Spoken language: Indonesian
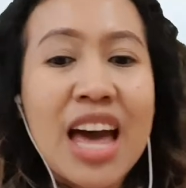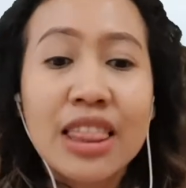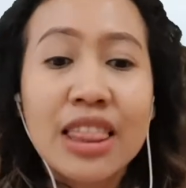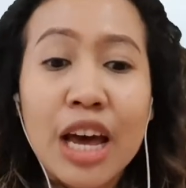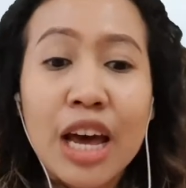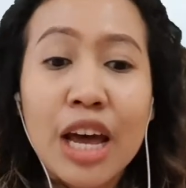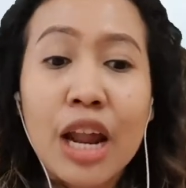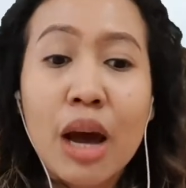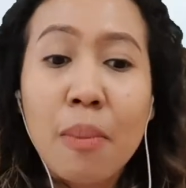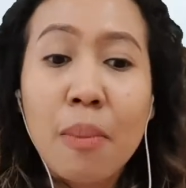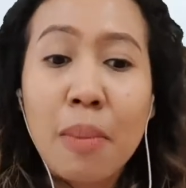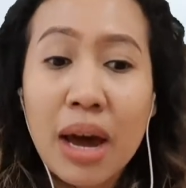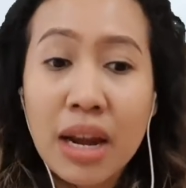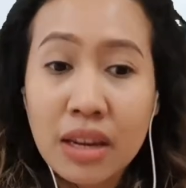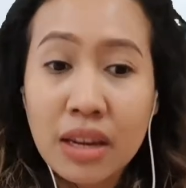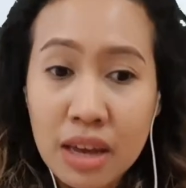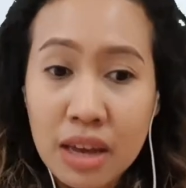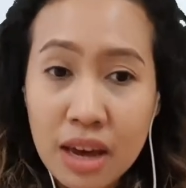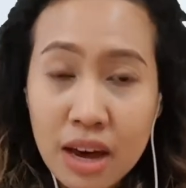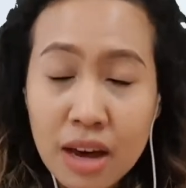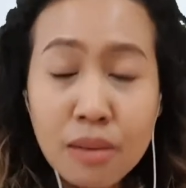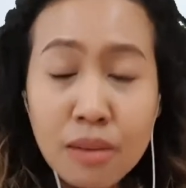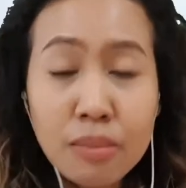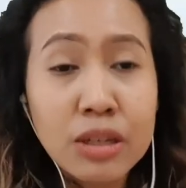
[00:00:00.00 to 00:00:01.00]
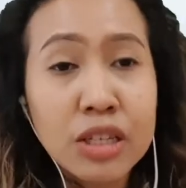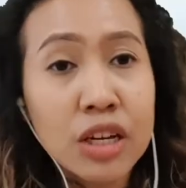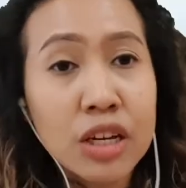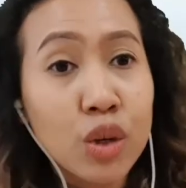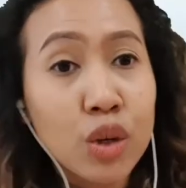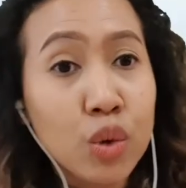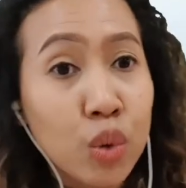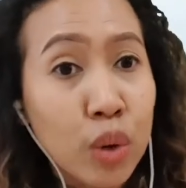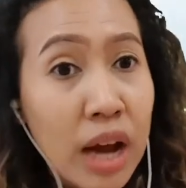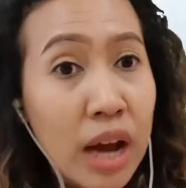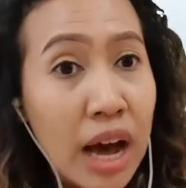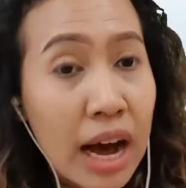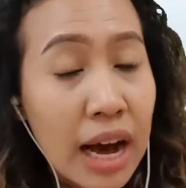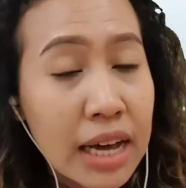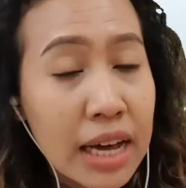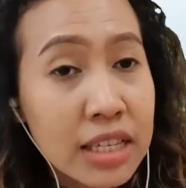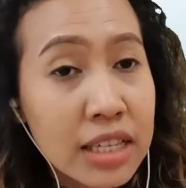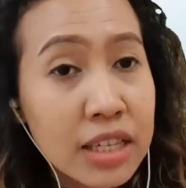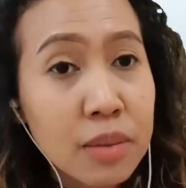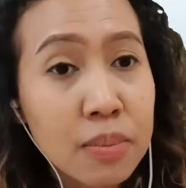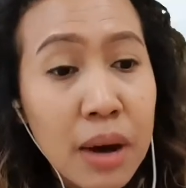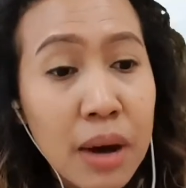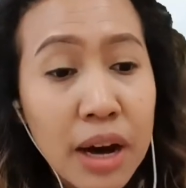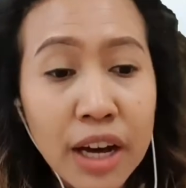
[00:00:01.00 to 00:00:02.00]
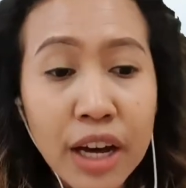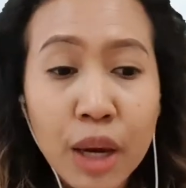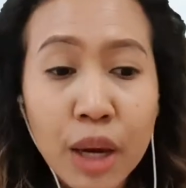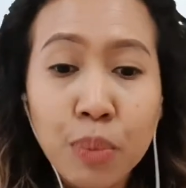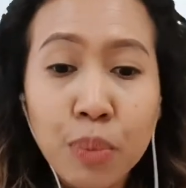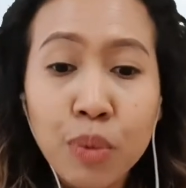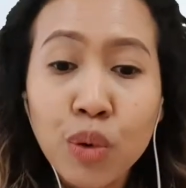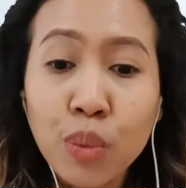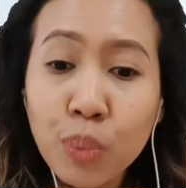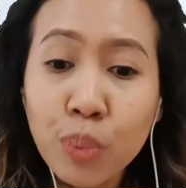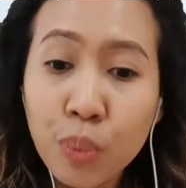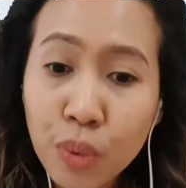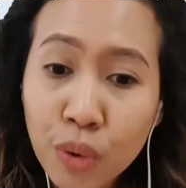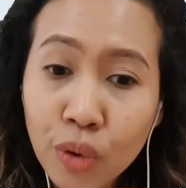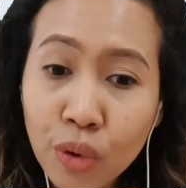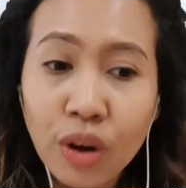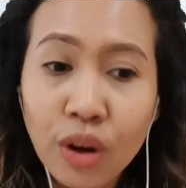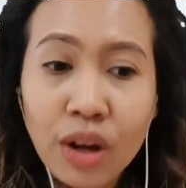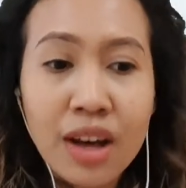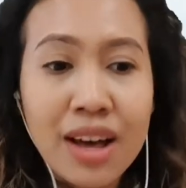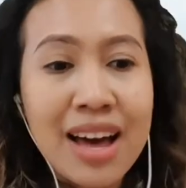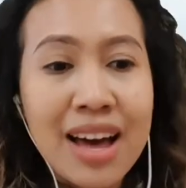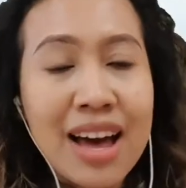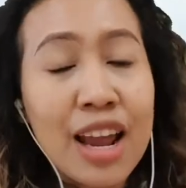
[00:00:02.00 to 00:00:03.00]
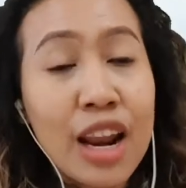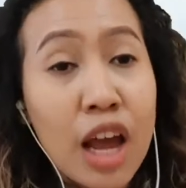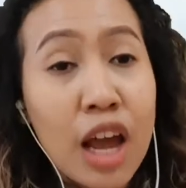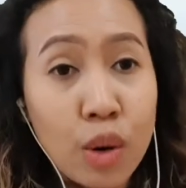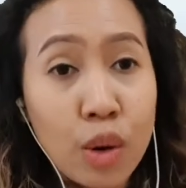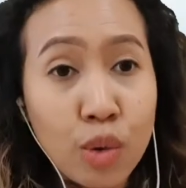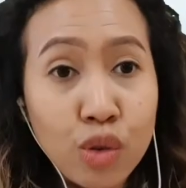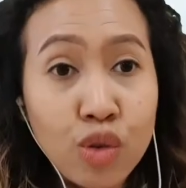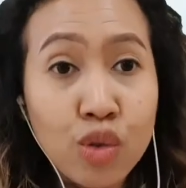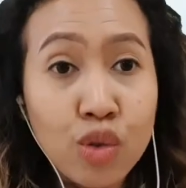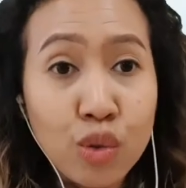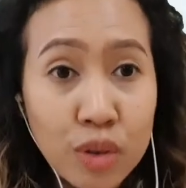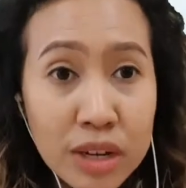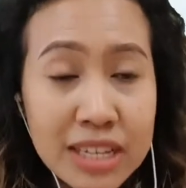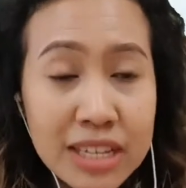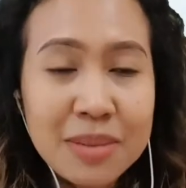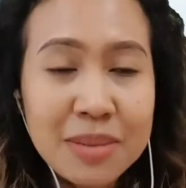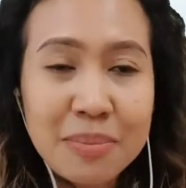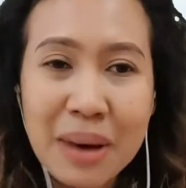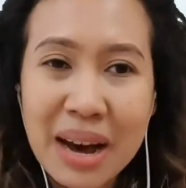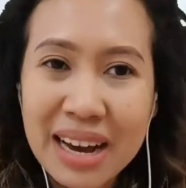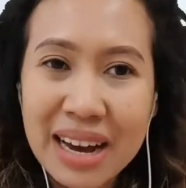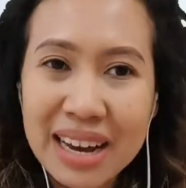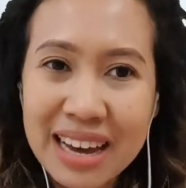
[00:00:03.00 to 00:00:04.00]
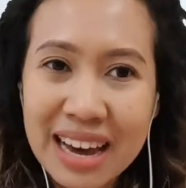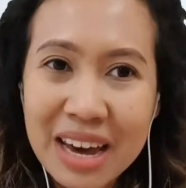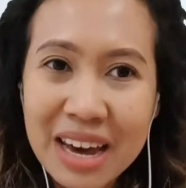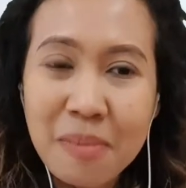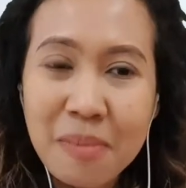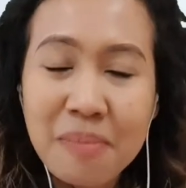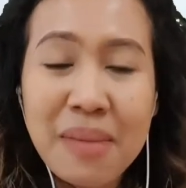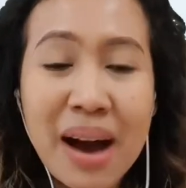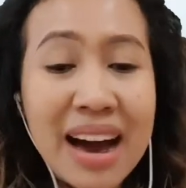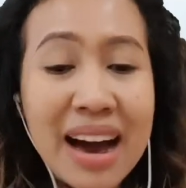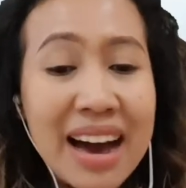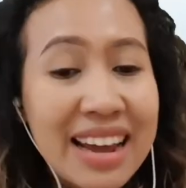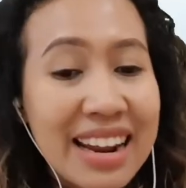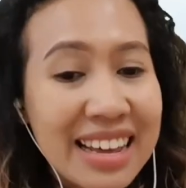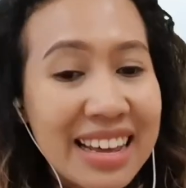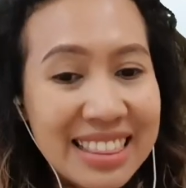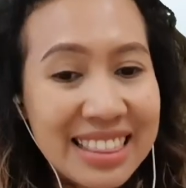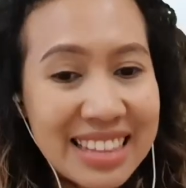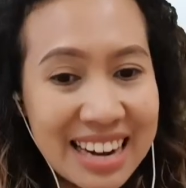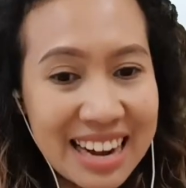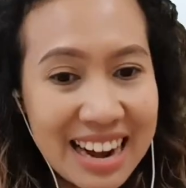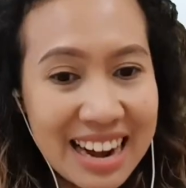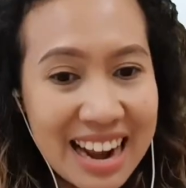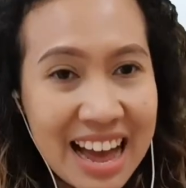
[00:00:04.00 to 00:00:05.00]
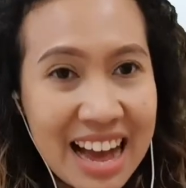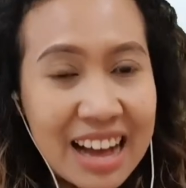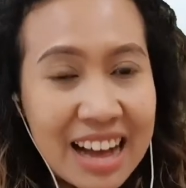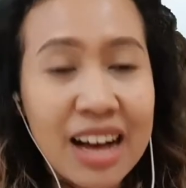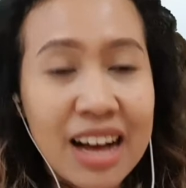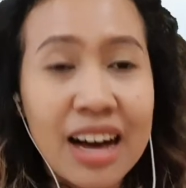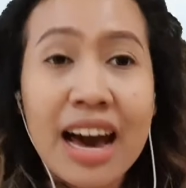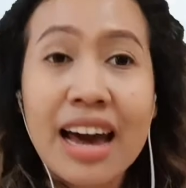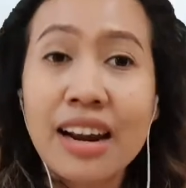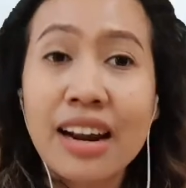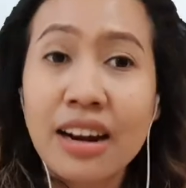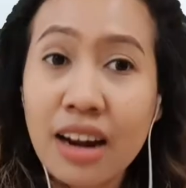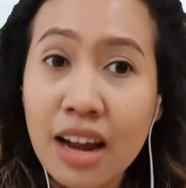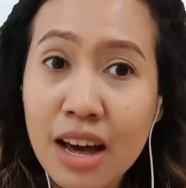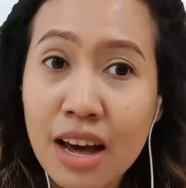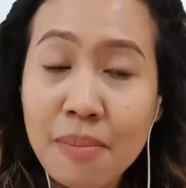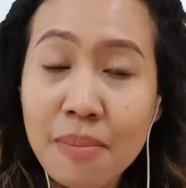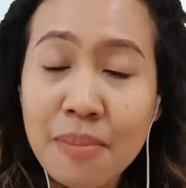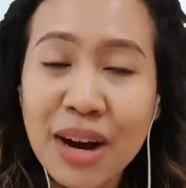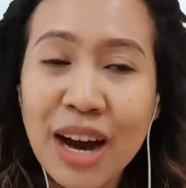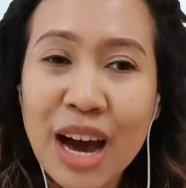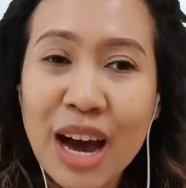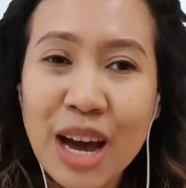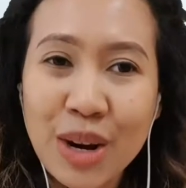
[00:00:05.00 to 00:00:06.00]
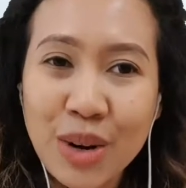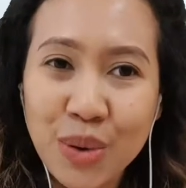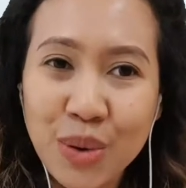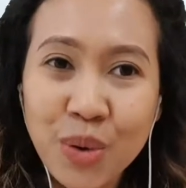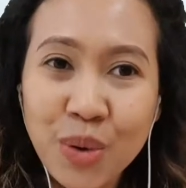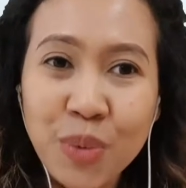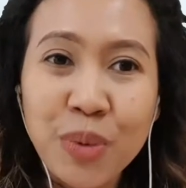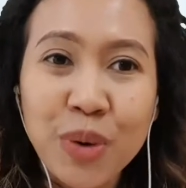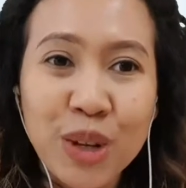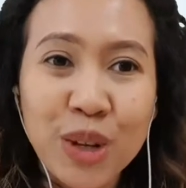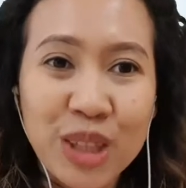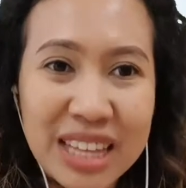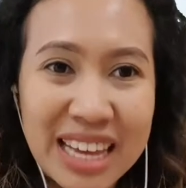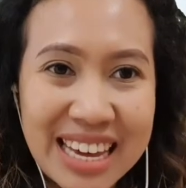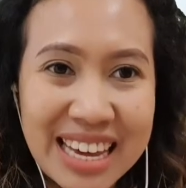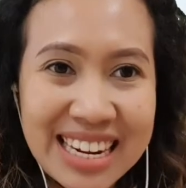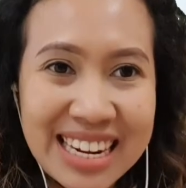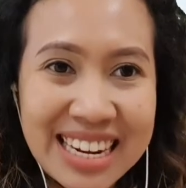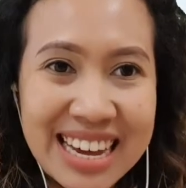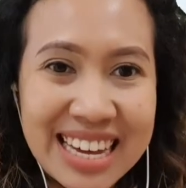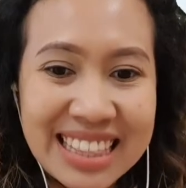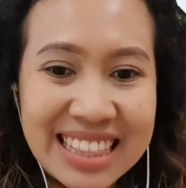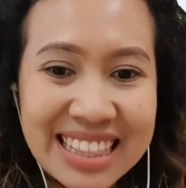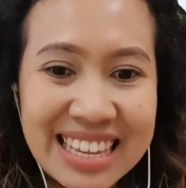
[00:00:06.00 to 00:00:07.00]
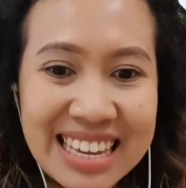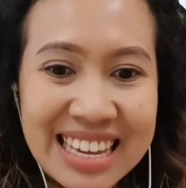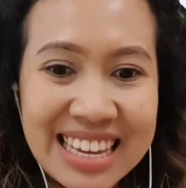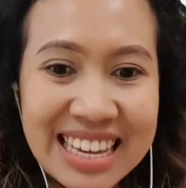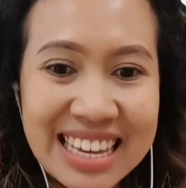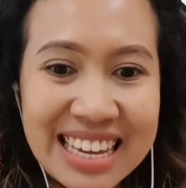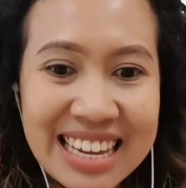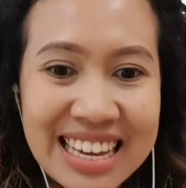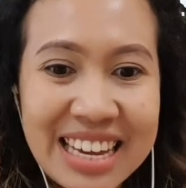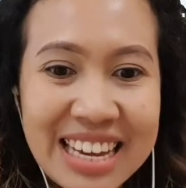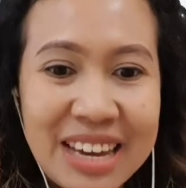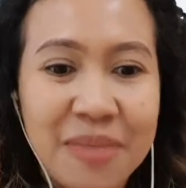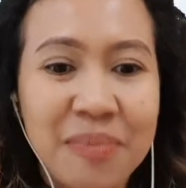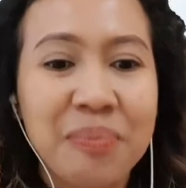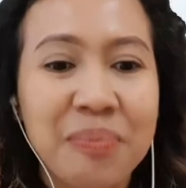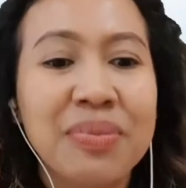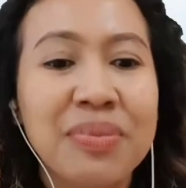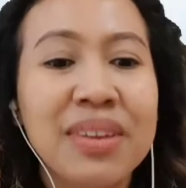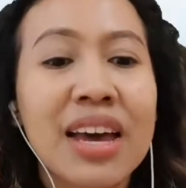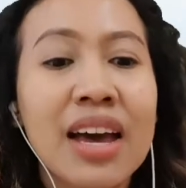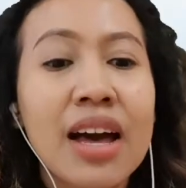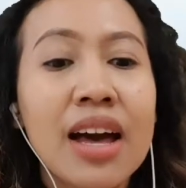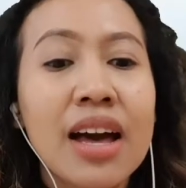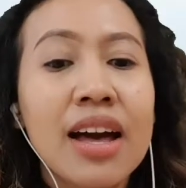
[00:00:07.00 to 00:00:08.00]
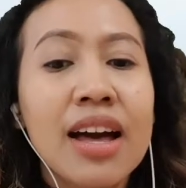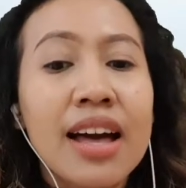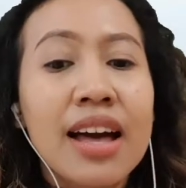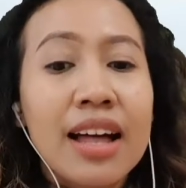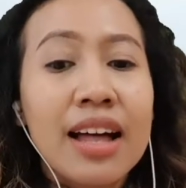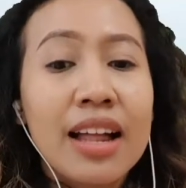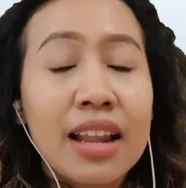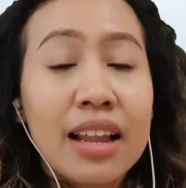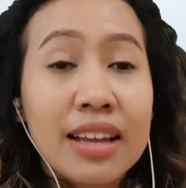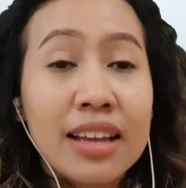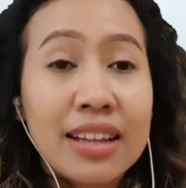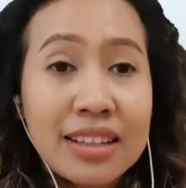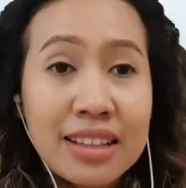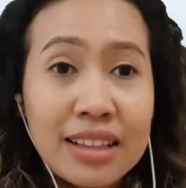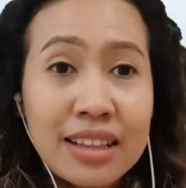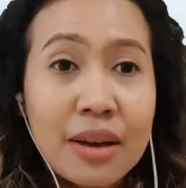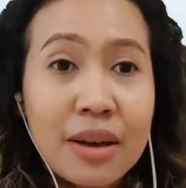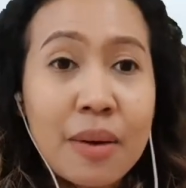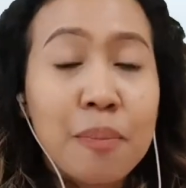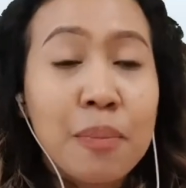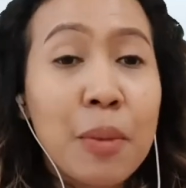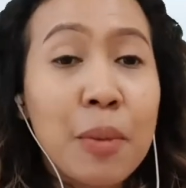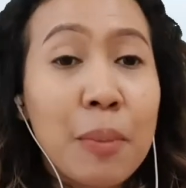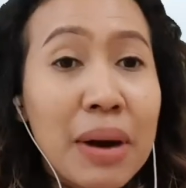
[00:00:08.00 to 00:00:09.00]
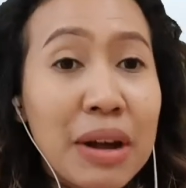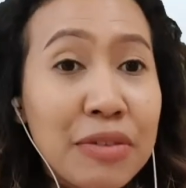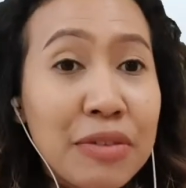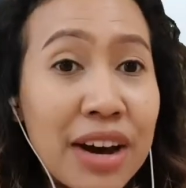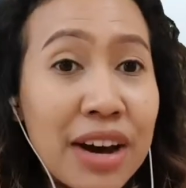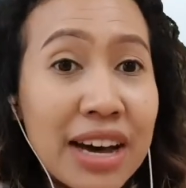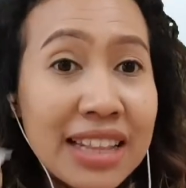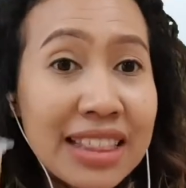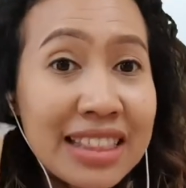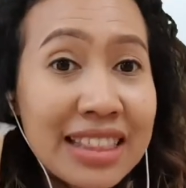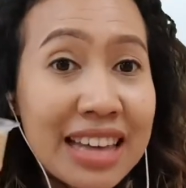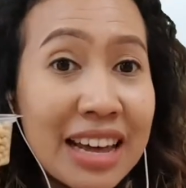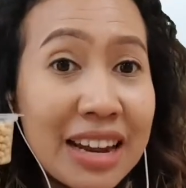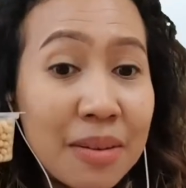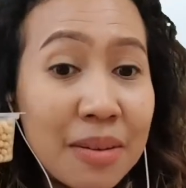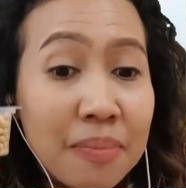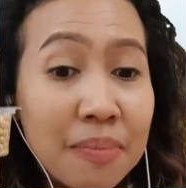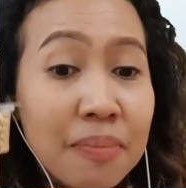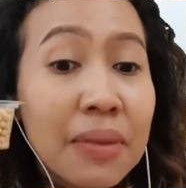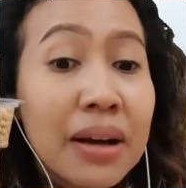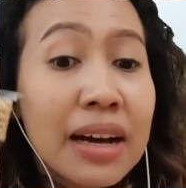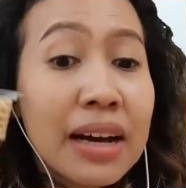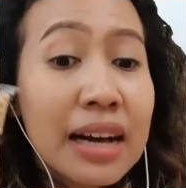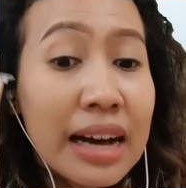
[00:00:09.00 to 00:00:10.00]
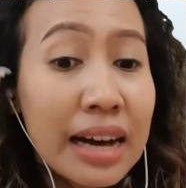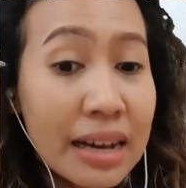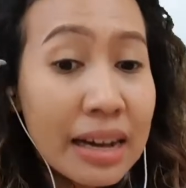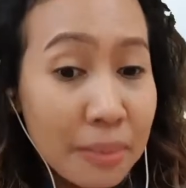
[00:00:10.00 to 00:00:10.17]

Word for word: Tanamannya bisa digunakan sebagai pupuk, lalu juga sebagai makanan ternak karena mengandung protein yang tinggi. Pemanfaatan